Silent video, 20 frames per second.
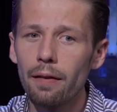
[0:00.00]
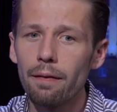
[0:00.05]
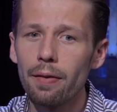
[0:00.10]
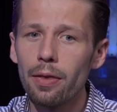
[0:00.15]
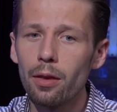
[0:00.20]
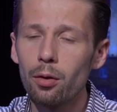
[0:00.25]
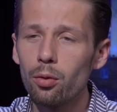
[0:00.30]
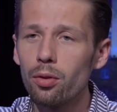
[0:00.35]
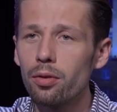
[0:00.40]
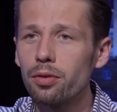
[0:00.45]

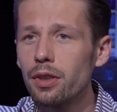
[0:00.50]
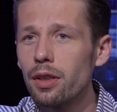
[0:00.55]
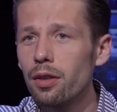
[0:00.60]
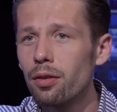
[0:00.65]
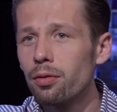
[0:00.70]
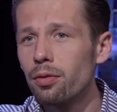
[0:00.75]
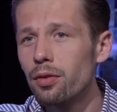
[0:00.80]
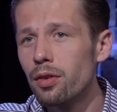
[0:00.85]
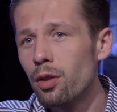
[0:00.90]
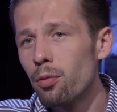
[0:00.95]
Ну и все
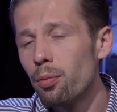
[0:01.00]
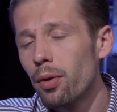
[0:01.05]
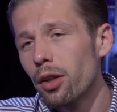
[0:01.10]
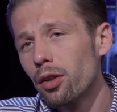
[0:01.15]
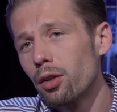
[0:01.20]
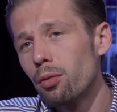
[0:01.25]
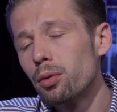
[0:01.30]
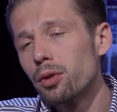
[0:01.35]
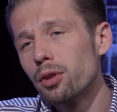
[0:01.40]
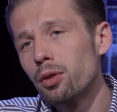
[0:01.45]
в Днепре,
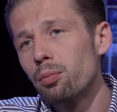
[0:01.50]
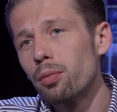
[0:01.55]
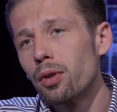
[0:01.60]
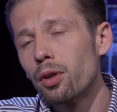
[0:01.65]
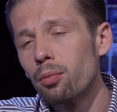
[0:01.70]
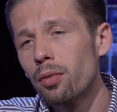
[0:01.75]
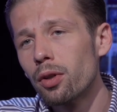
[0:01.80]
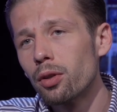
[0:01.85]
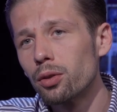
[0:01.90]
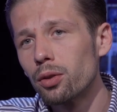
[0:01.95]
допустим,
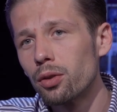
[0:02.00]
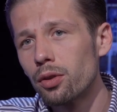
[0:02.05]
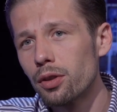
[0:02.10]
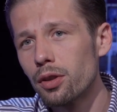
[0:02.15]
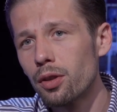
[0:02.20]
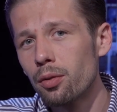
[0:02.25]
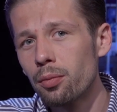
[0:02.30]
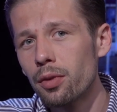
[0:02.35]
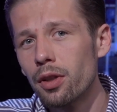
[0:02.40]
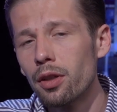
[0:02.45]
понимают, что на
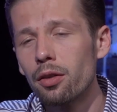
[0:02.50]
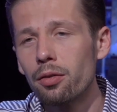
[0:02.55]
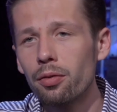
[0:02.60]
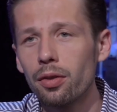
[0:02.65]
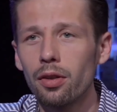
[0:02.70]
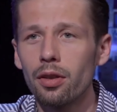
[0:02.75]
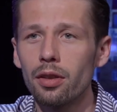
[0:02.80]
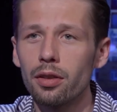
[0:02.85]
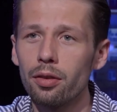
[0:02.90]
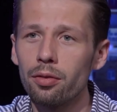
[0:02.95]
самом деле
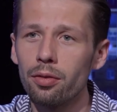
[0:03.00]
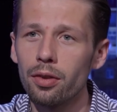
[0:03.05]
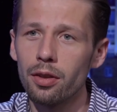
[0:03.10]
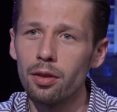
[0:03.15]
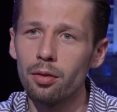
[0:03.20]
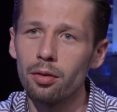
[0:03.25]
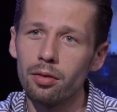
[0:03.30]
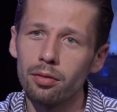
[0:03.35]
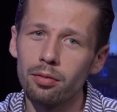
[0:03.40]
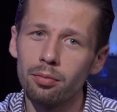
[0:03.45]
Филатов
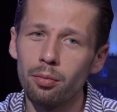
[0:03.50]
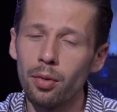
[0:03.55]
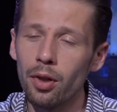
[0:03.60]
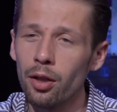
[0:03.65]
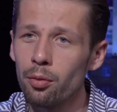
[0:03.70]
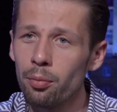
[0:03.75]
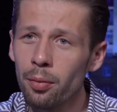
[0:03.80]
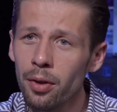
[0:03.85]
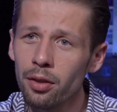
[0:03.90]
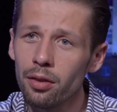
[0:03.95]
это
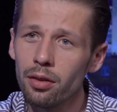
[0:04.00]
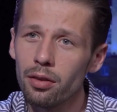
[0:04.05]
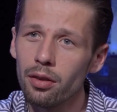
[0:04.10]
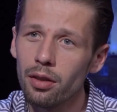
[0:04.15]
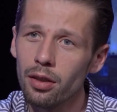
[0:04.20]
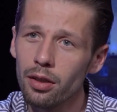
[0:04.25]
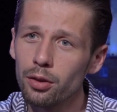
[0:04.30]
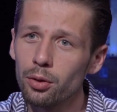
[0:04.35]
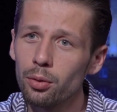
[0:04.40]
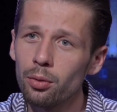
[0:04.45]
брендмен,
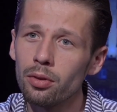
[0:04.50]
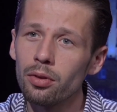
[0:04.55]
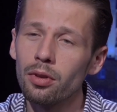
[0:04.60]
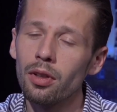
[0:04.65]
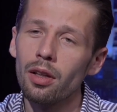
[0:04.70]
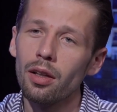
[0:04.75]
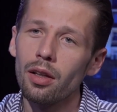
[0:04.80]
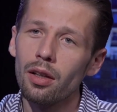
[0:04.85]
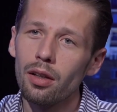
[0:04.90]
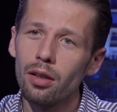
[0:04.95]
лицо,
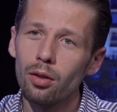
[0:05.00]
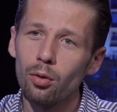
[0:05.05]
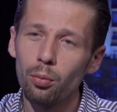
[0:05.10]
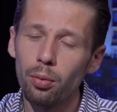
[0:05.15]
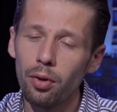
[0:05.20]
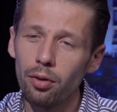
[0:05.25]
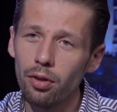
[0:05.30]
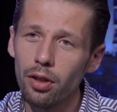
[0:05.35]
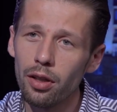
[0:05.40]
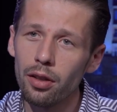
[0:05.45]

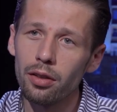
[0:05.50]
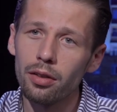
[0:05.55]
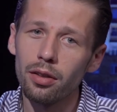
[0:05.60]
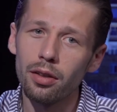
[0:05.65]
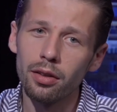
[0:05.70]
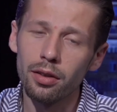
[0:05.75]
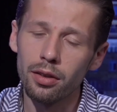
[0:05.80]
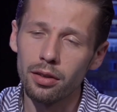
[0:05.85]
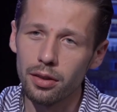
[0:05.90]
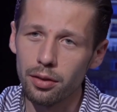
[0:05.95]
управляет
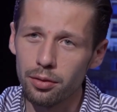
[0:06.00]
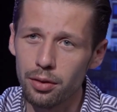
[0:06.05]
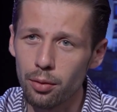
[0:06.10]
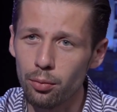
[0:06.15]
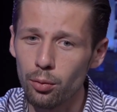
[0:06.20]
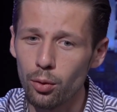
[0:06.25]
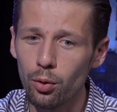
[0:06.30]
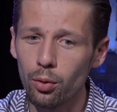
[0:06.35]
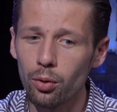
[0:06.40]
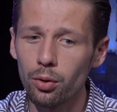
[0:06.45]
это
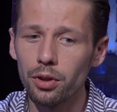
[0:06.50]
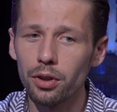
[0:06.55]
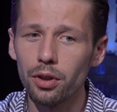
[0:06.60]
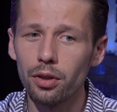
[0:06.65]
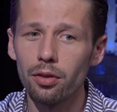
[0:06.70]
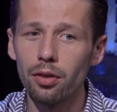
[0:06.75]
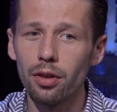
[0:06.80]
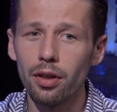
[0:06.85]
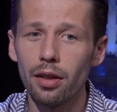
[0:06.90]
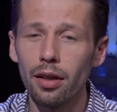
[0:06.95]
совсем другой
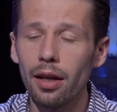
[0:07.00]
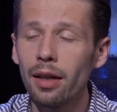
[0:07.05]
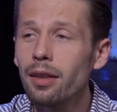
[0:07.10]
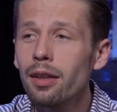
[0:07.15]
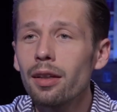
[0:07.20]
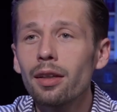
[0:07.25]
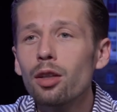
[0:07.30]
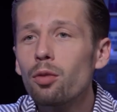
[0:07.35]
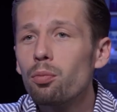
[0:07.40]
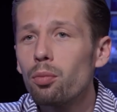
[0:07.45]
человек.
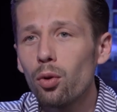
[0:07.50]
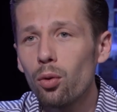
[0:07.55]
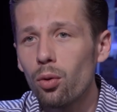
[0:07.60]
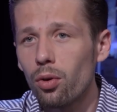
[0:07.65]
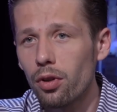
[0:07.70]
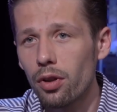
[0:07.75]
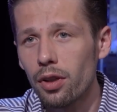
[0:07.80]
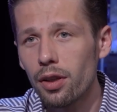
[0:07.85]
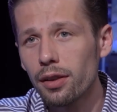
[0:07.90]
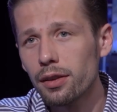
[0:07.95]
Это и
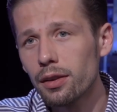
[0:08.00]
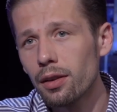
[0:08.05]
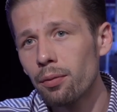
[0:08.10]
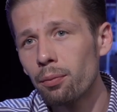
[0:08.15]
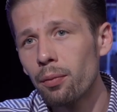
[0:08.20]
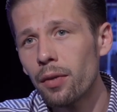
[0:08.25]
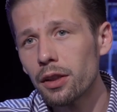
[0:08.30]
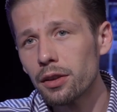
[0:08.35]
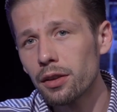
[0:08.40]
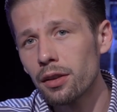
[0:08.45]
неплохо. Если
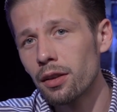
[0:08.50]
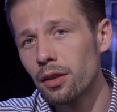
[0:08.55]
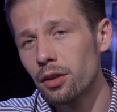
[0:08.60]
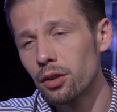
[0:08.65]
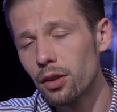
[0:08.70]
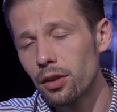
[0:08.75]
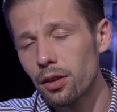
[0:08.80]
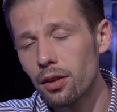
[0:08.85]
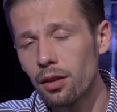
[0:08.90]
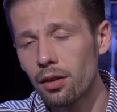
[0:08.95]
местные
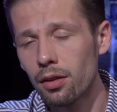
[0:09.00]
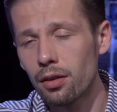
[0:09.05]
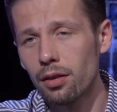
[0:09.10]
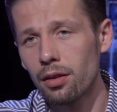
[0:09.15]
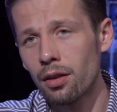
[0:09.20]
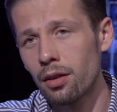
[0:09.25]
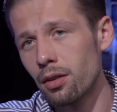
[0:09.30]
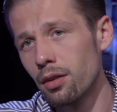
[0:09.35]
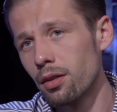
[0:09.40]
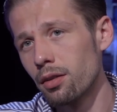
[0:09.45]
жители,
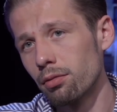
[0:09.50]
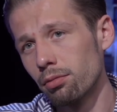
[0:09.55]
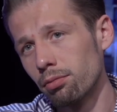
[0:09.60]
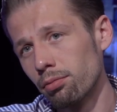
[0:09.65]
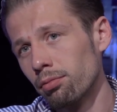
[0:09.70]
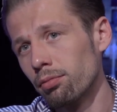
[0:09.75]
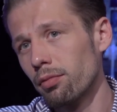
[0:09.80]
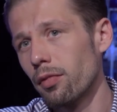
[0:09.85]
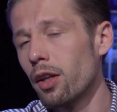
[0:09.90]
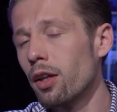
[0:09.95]
они
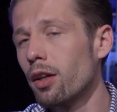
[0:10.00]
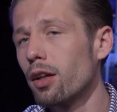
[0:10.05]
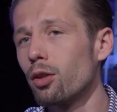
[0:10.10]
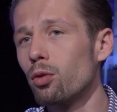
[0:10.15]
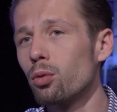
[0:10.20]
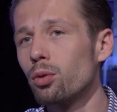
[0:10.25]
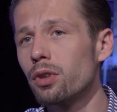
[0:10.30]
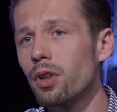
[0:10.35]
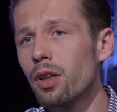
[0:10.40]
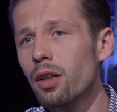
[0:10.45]
их
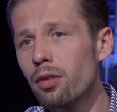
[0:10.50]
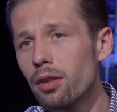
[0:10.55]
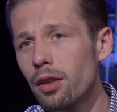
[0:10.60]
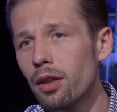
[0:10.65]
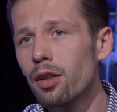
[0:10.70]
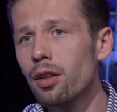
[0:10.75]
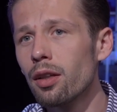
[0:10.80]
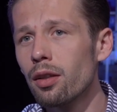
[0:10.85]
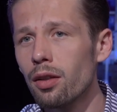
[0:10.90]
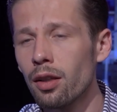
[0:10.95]
это устраивают,
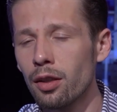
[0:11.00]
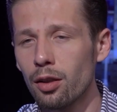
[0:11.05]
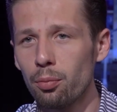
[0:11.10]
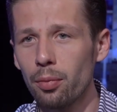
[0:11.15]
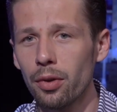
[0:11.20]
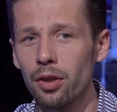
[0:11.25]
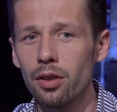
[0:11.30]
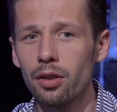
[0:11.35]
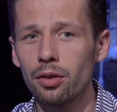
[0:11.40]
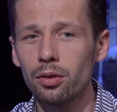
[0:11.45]
они это
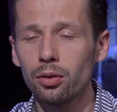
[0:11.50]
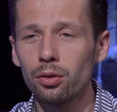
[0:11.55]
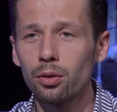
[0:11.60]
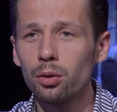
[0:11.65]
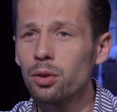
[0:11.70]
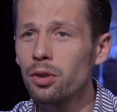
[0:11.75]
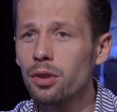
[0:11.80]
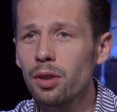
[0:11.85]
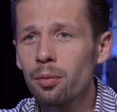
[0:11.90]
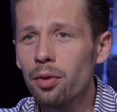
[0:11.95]
поддерживают. То
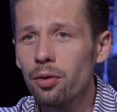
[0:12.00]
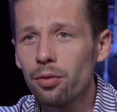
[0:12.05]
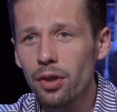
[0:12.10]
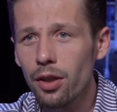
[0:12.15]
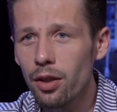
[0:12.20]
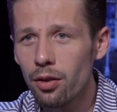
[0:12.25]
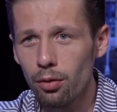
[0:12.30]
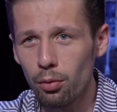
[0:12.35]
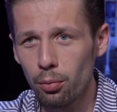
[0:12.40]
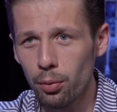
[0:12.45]
же самое и в
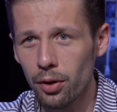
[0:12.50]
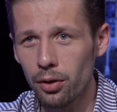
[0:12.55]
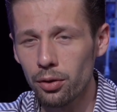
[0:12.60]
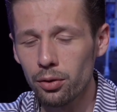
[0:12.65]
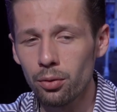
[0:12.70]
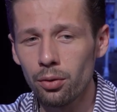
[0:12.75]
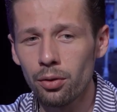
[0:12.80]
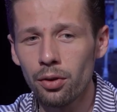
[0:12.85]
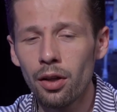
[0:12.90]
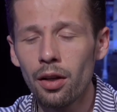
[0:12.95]
Киеве
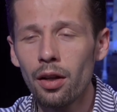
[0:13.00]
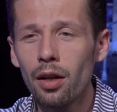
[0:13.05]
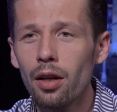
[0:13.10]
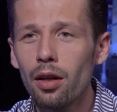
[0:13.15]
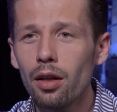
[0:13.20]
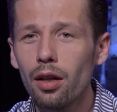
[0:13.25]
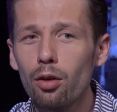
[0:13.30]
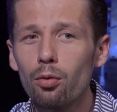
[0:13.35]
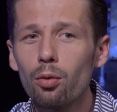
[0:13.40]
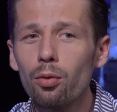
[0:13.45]
происходит.
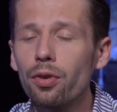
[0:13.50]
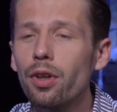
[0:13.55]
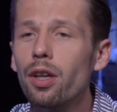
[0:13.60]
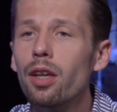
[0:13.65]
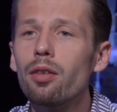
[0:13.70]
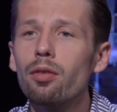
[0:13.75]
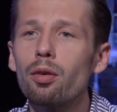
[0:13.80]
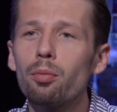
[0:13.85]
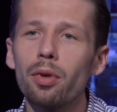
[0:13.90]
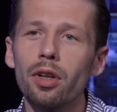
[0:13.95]
Кого в
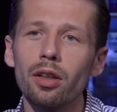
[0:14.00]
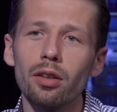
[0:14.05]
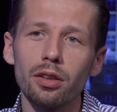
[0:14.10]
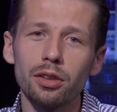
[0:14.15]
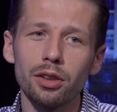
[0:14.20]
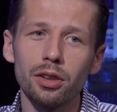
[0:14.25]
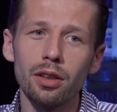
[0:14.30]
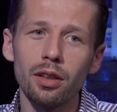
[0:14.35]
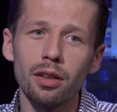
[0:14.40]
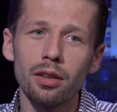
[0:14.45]
Киеве
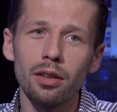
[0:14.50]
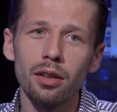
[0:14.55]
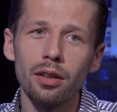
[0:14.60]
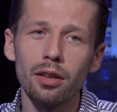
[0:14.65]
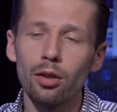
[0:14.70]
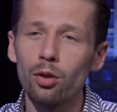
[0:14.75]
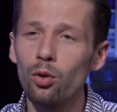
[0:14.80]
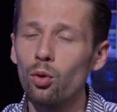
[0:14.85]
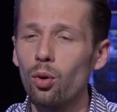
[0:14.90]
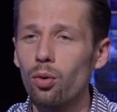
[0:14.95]
предложили
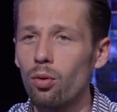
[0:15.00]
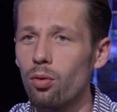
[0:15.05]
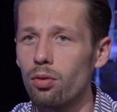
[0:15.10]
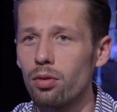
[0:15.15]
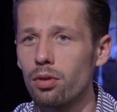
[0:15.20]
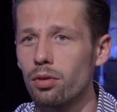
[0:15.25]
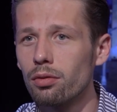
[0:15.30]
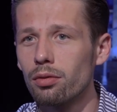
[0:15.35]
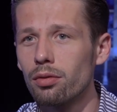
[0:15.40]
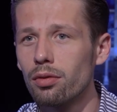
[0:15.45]

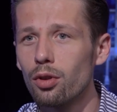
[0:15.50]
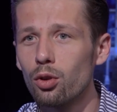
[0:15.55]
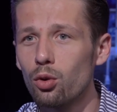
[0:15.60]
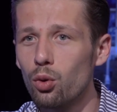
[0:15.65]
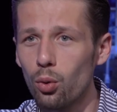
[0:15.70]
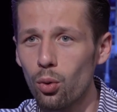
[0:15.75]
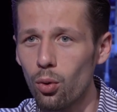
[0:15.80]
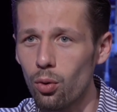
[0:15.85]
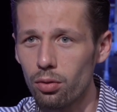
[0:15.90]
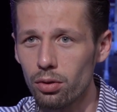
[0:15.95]
нового,
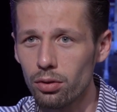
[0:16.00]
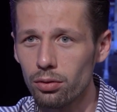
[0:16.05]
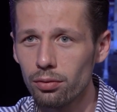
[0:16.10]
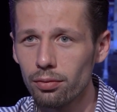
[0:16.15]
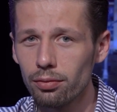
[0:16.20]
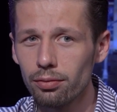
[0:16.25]
другого?